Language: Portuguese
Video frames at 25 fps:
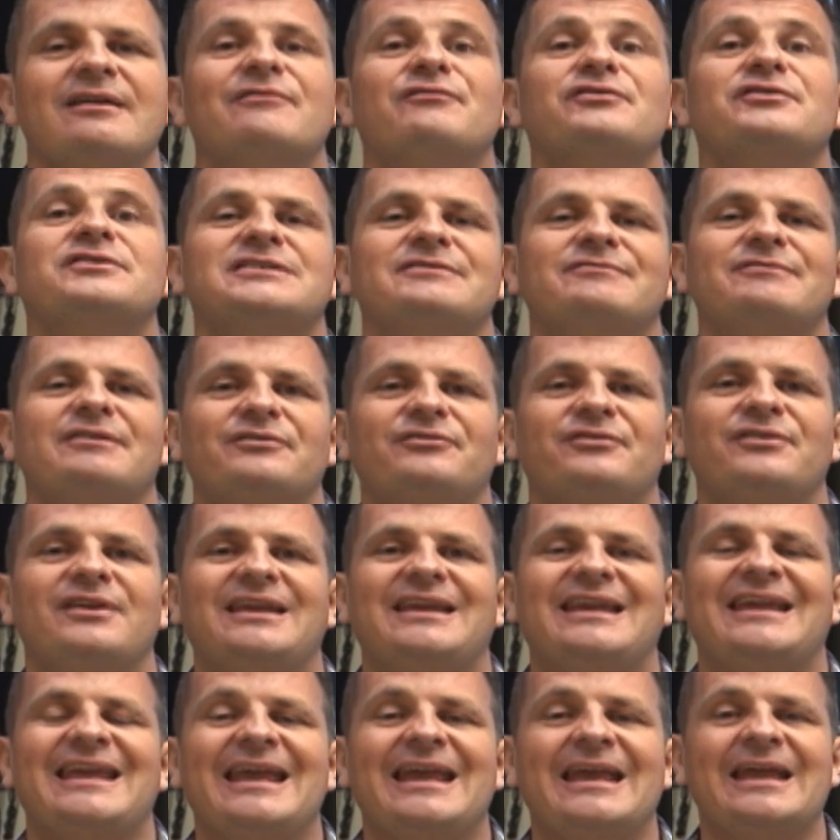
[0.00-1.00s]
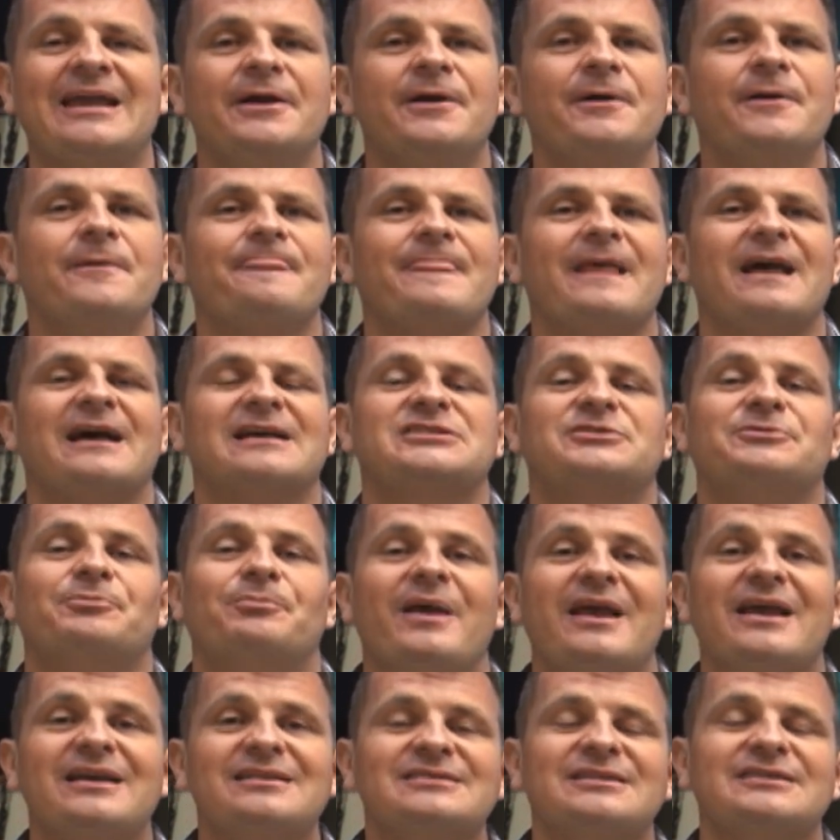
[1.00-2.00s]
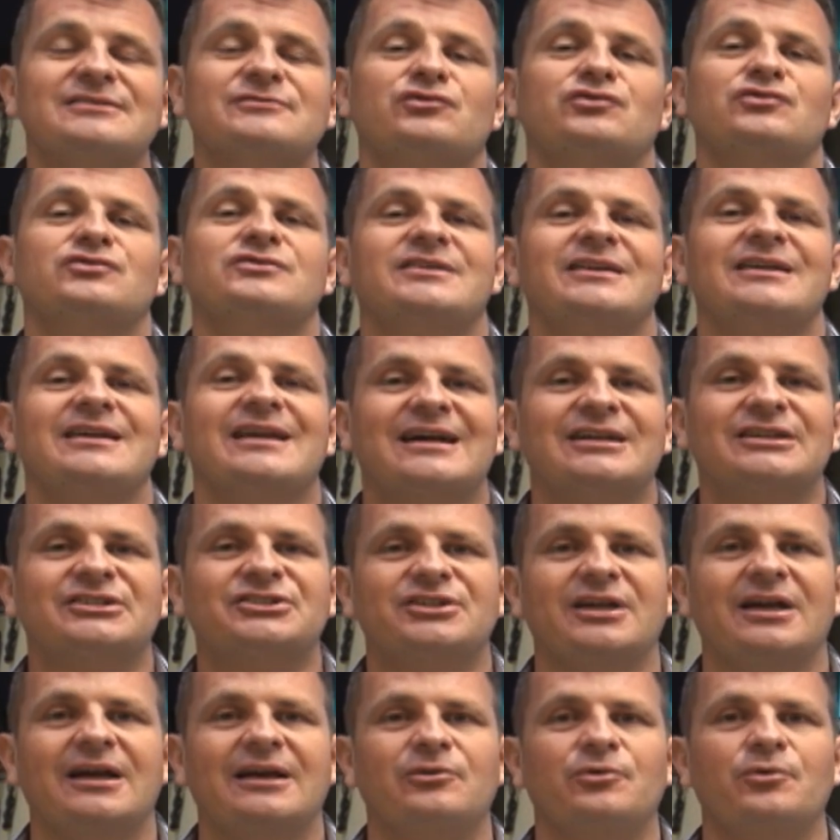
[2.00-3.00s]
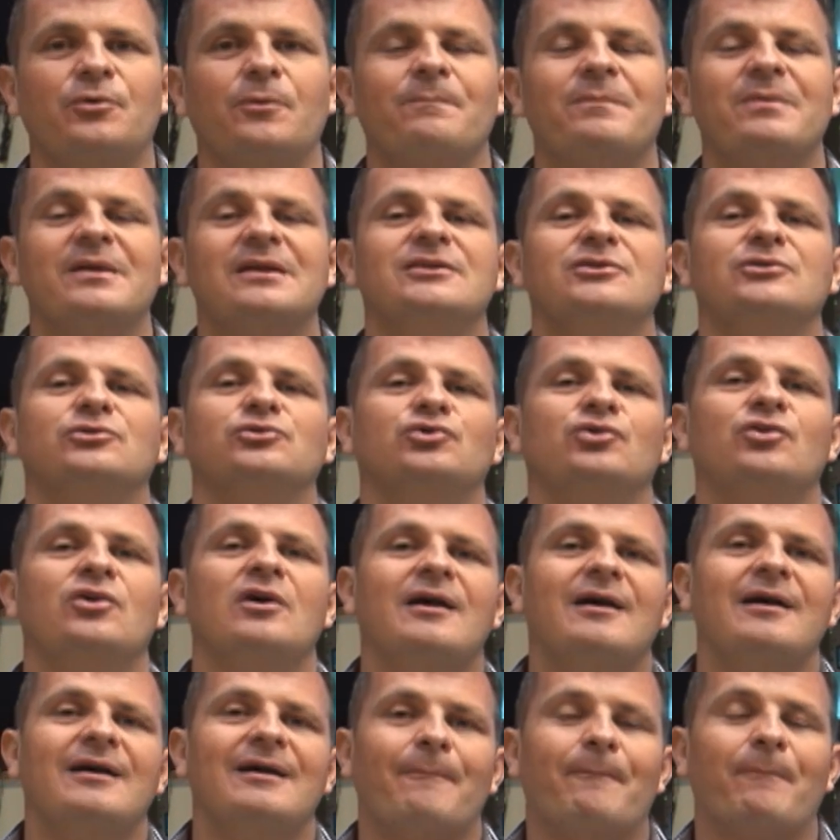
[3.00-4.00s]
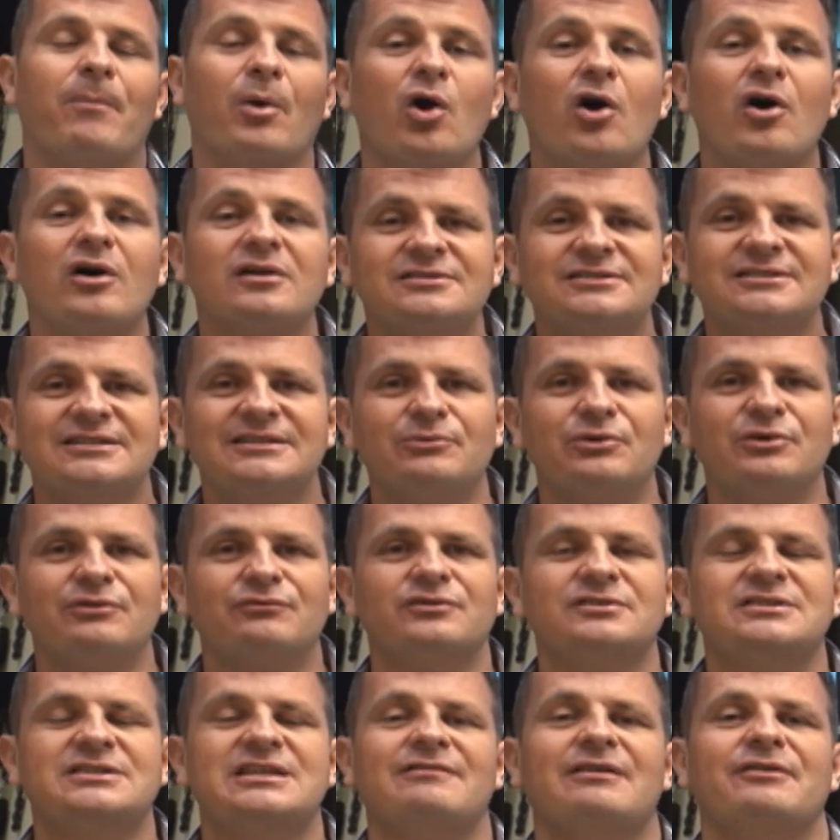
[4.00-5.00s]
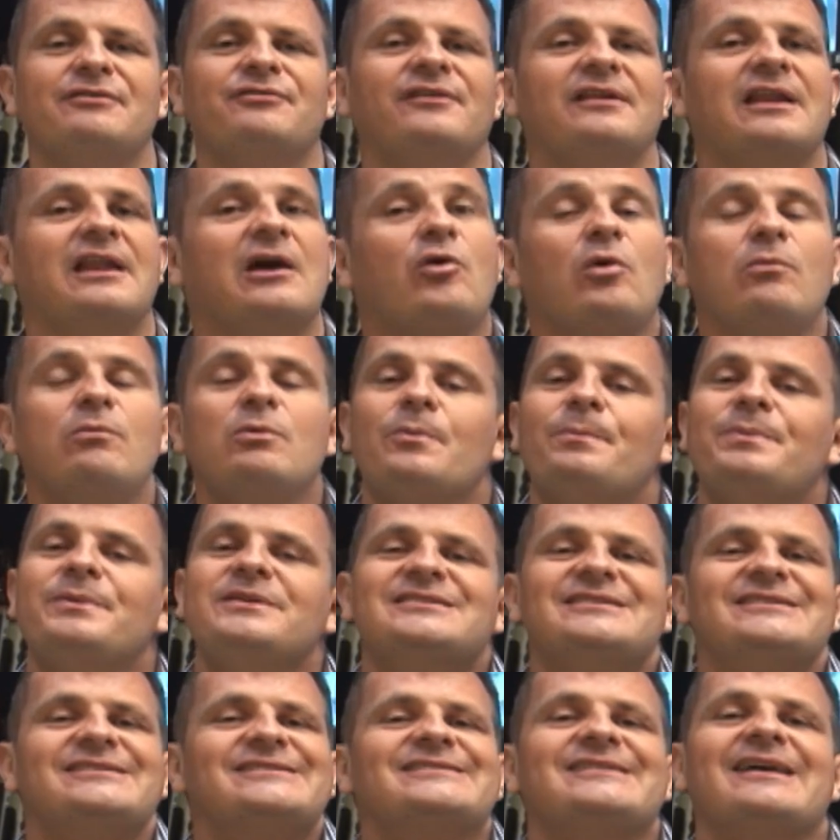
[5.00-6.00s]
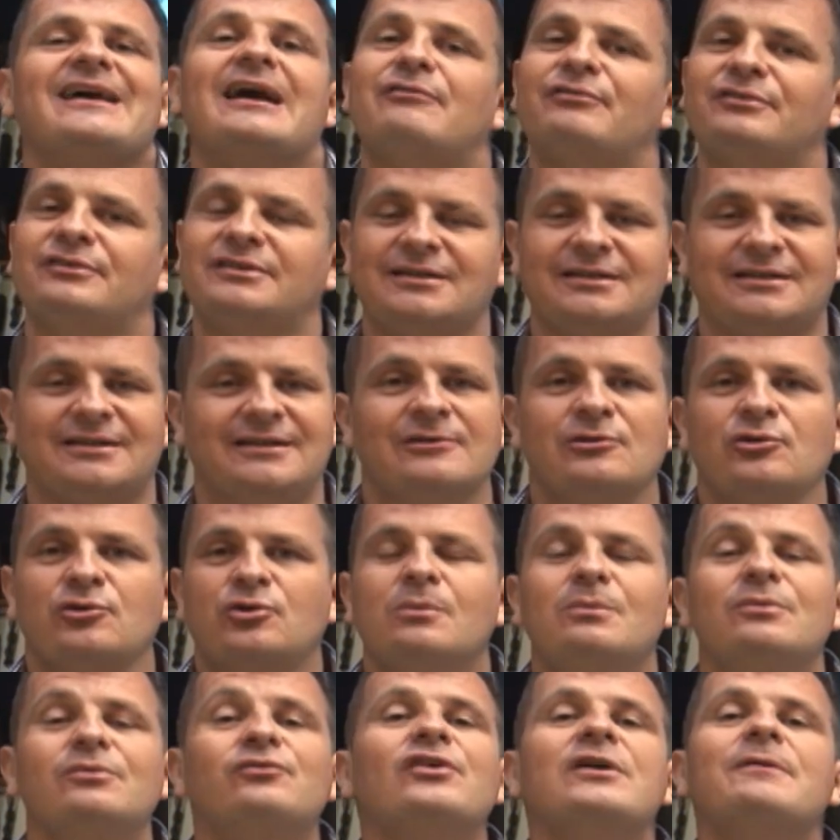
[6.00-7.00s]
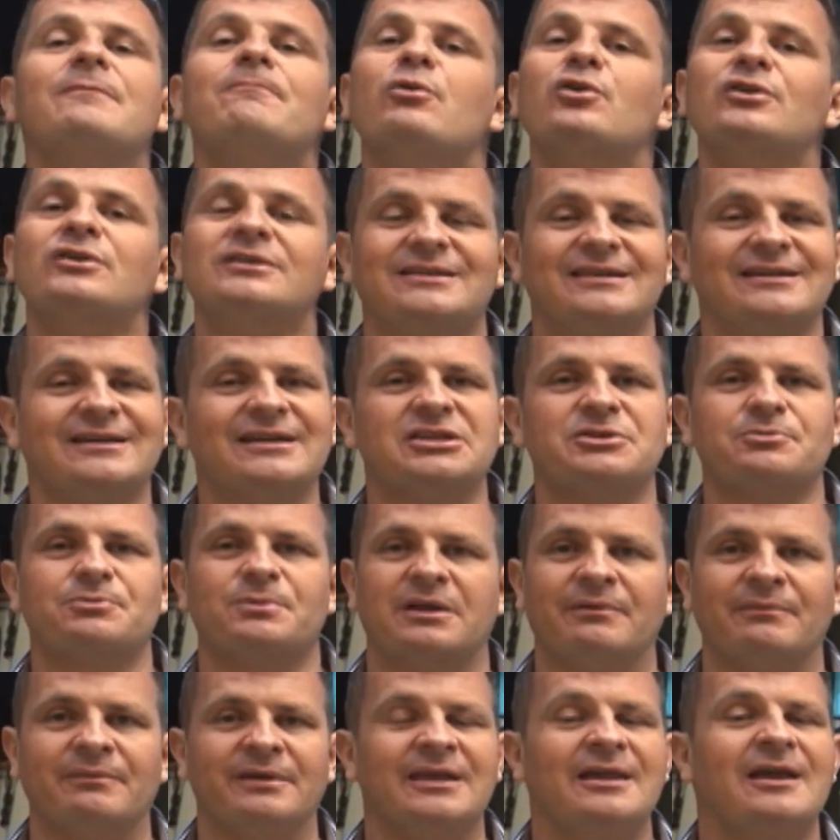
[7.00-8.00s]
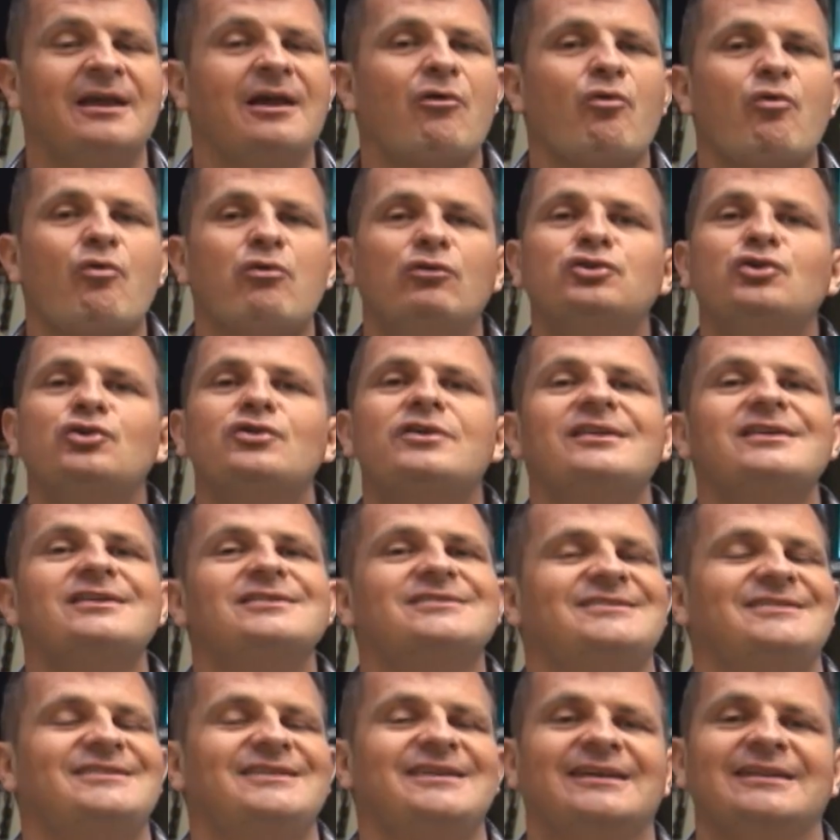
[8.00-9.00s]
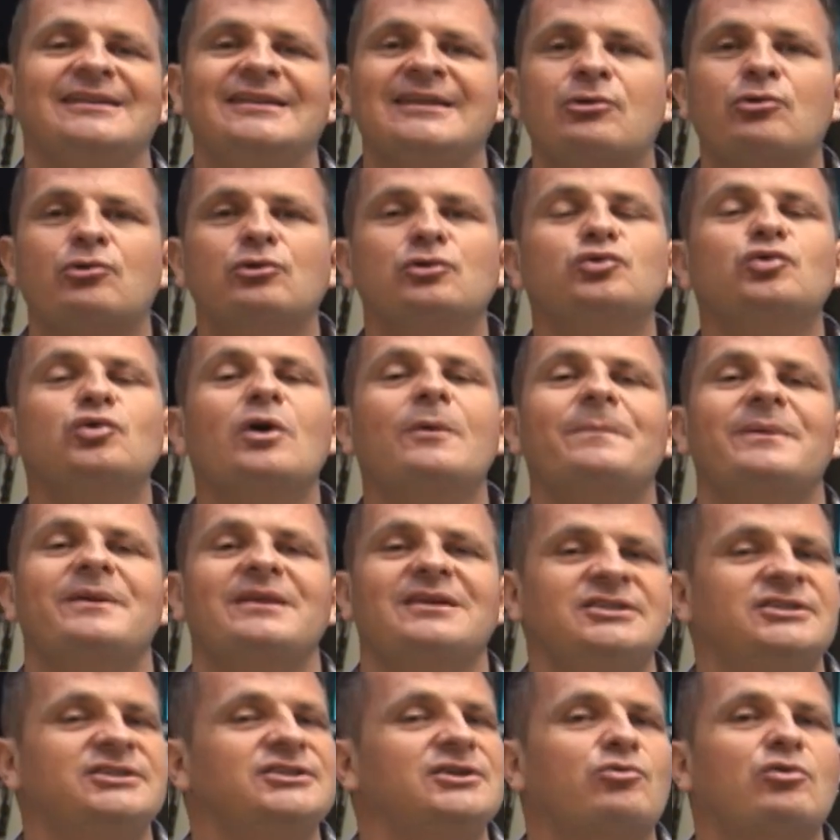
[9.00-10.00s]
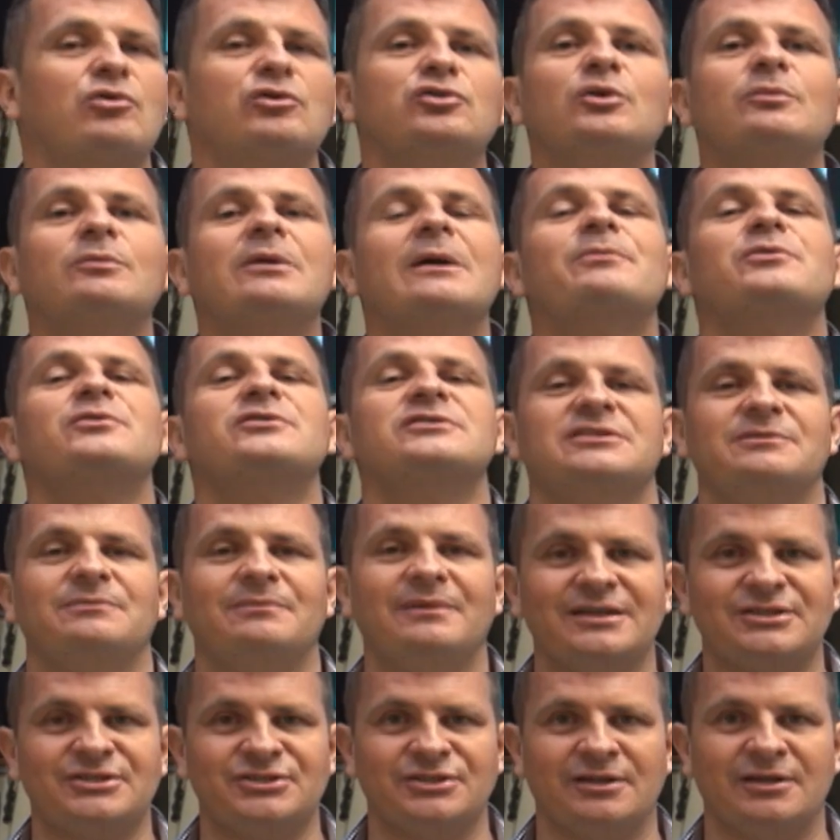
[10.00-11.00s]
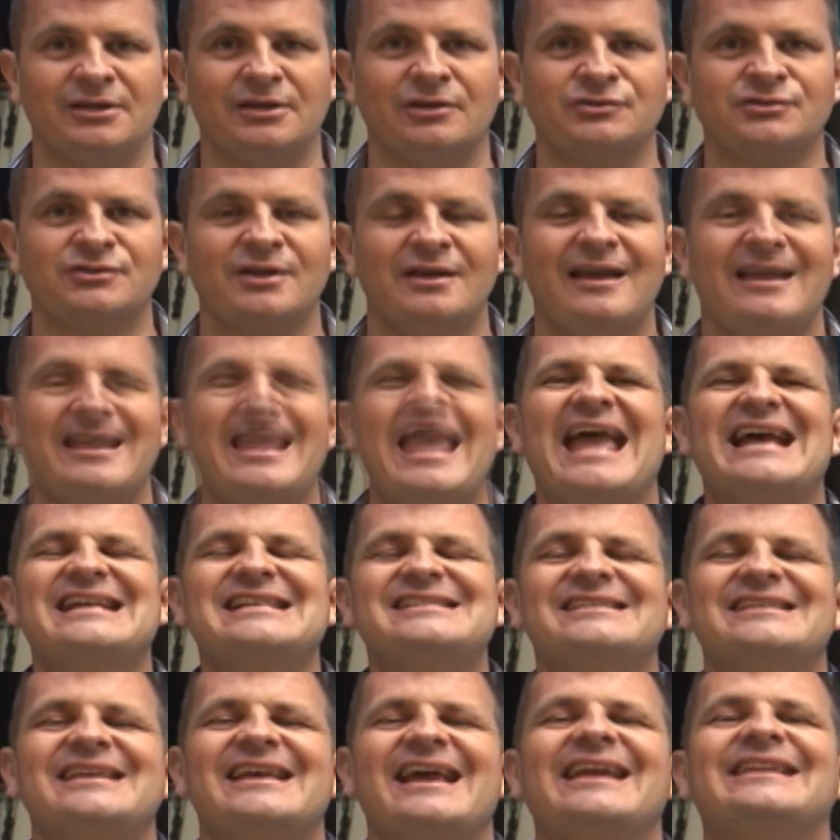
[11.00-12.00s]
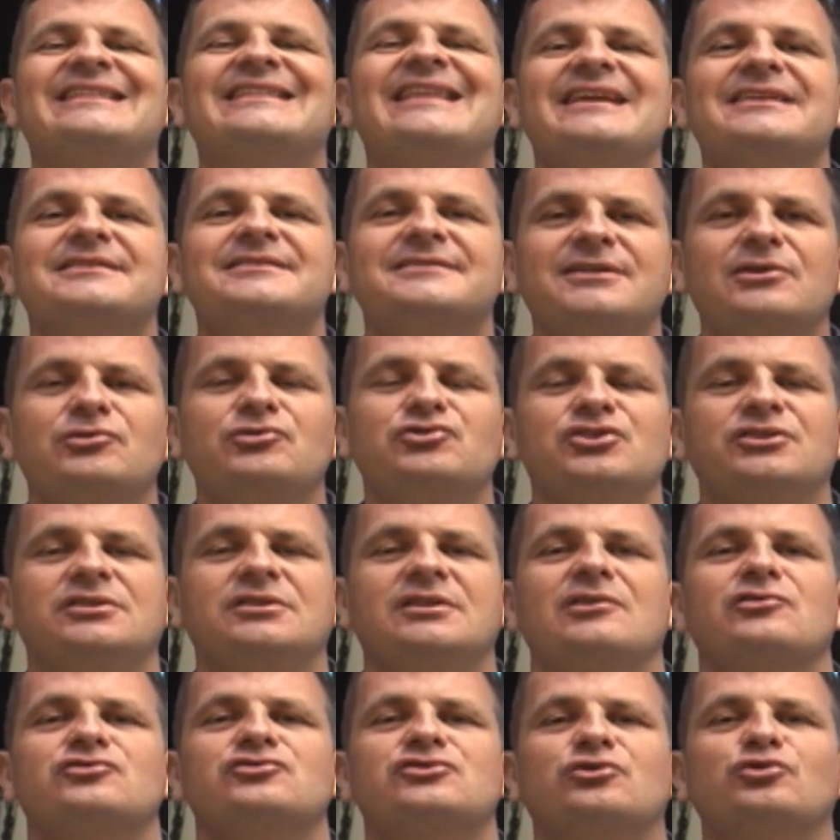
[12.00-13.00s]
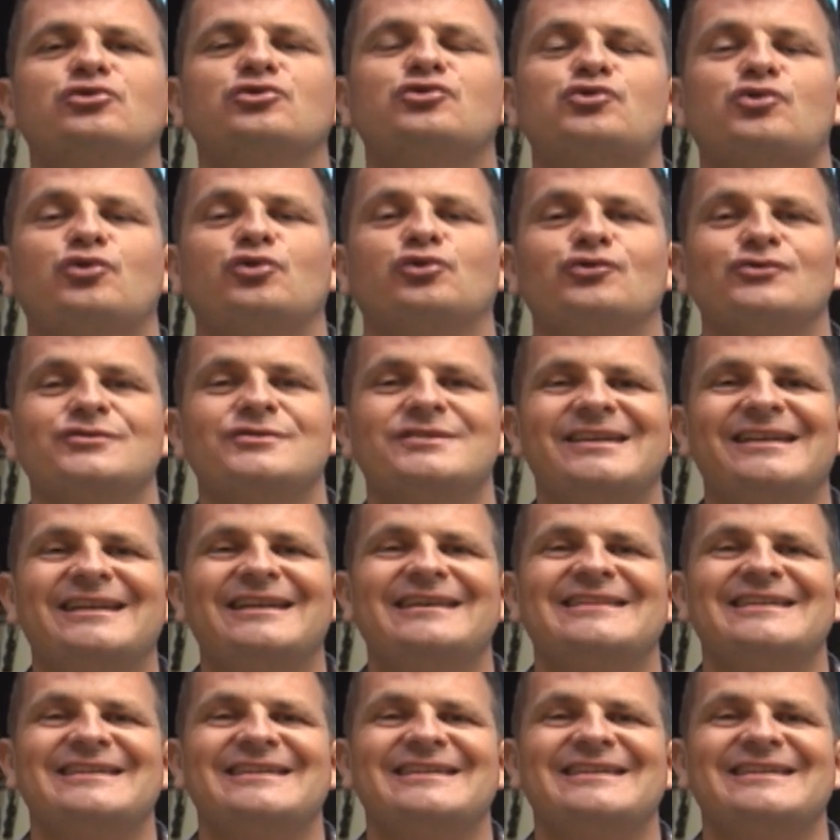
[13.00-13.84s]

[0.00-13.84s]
e você vai ver que as peças vão se encaixar num período próximo e você vai falar como eu precisava daquilo, como foi importante para mim, quanto eu cresci ali, quanto eu aprendi, quanto eu me aproximei de Deus. Essa é a intenção de Deus ao nos conduzir a